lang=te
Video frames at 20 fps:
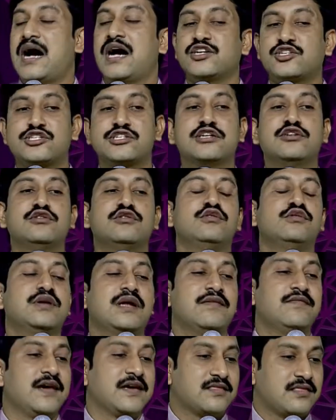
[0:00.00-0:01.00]
ఆశను
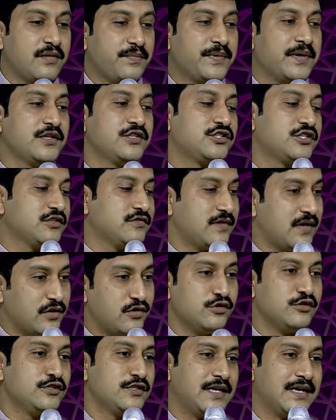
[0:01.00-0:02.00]
కూడా
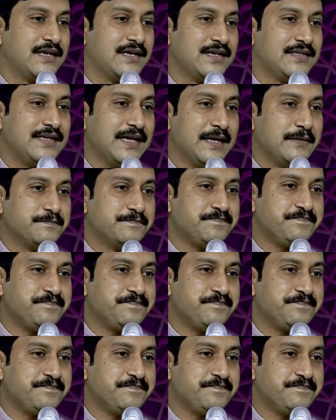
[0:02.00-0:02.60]
వ్యక్తపరిచేవారు ఉంటారట